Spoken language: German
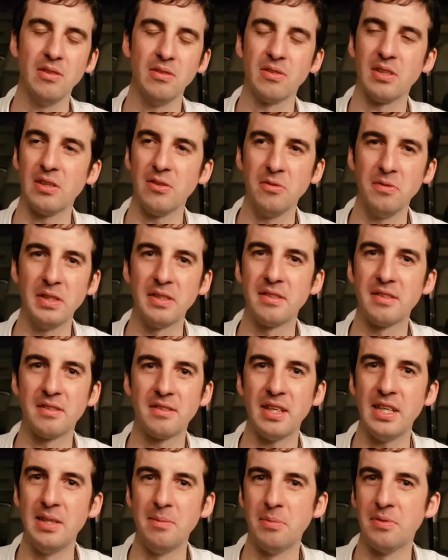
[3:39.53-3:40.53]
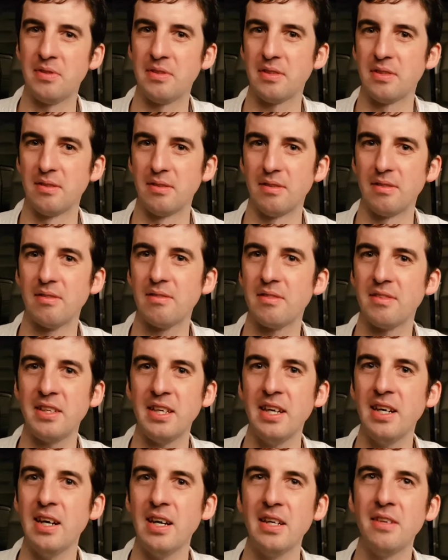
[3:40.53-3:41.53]
Und auch wenn sie selbst in
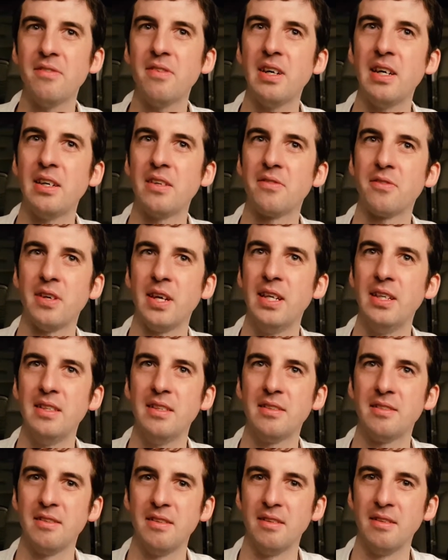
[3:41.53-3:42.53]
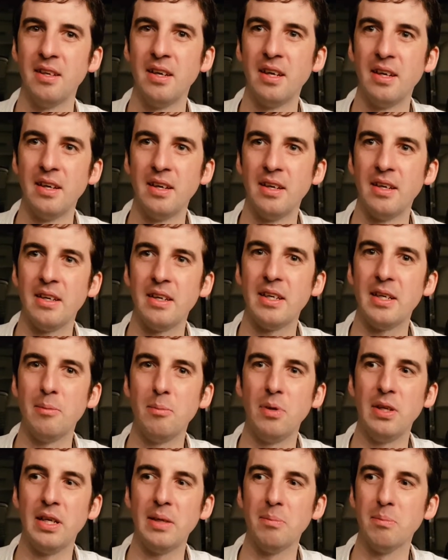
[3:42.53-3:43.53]
sehr einfachen Verhältnissen äh, ähm,
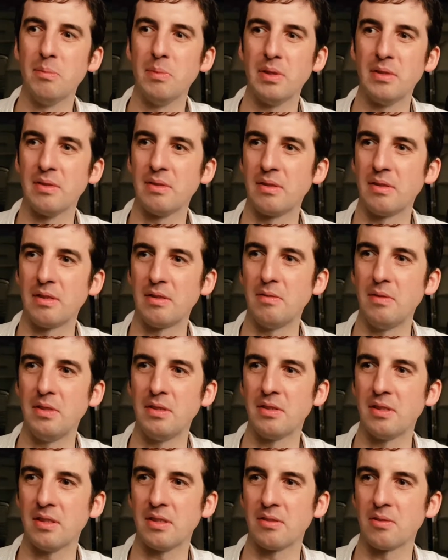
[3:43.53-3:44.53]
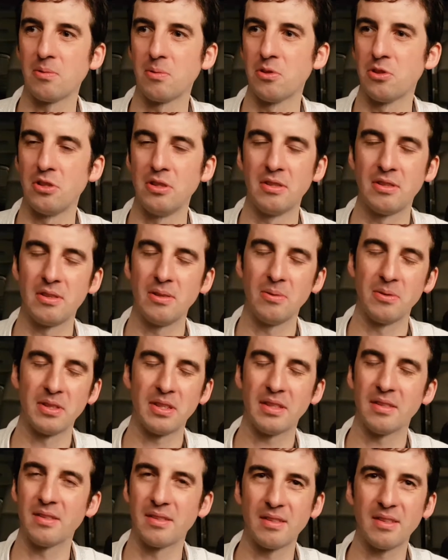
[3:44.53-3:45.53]
leben. Also wie ist ja der Durchschnittslohn
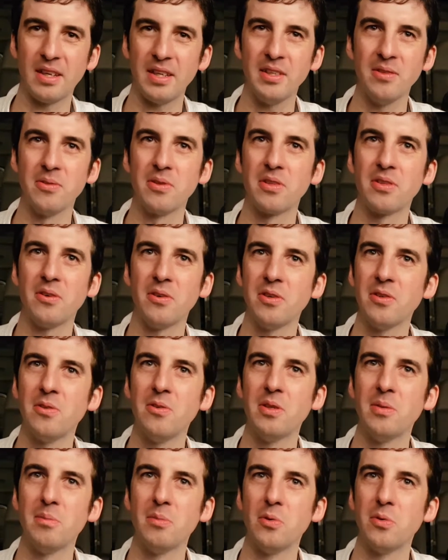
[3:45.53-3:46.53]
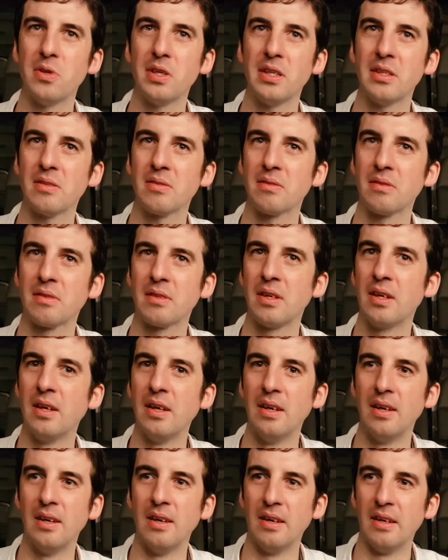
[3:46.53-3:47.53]
dann 300 Euro im Monat und
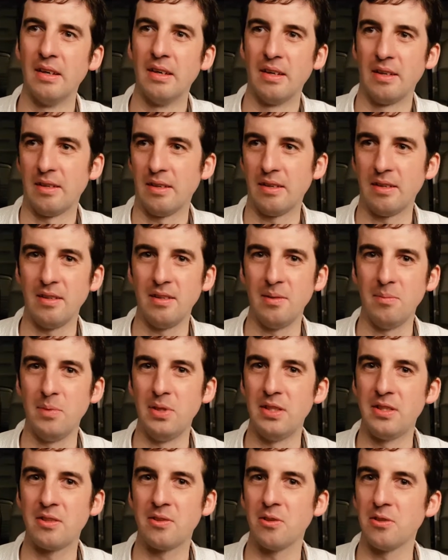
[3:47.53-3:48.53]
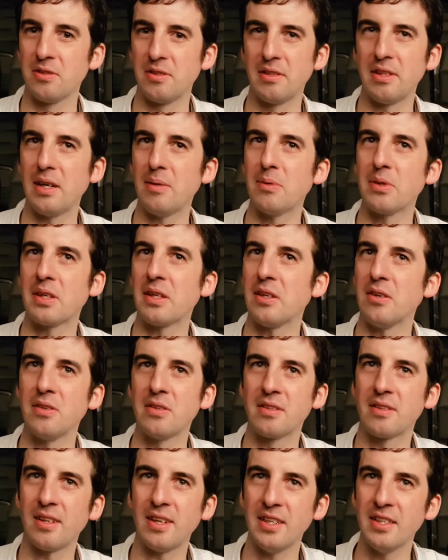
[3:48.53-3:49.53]
äh, die Milch kostet aber genau
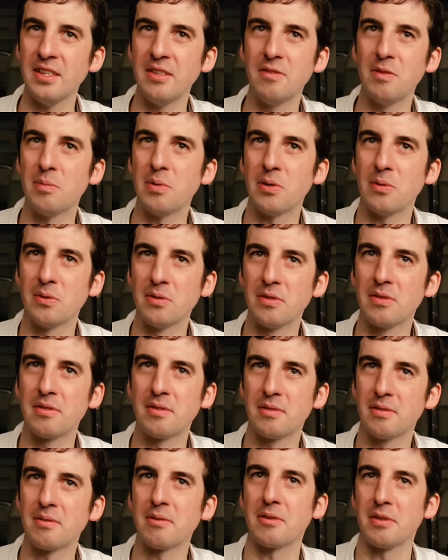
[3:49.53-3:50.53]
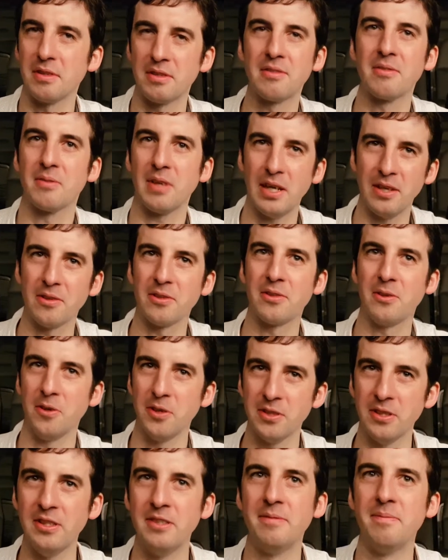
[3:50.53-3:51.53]
das gleiche wie bei uns oder ist sogar noch
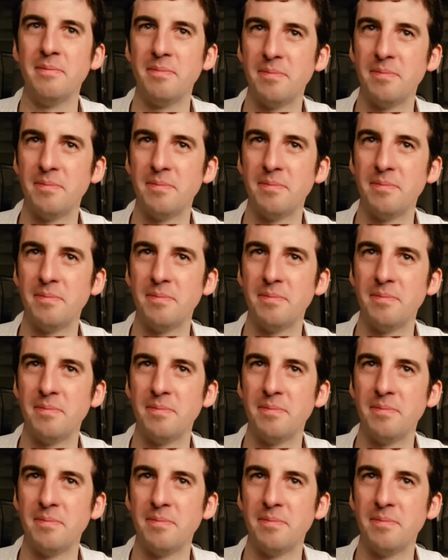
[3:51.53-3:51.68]
teurer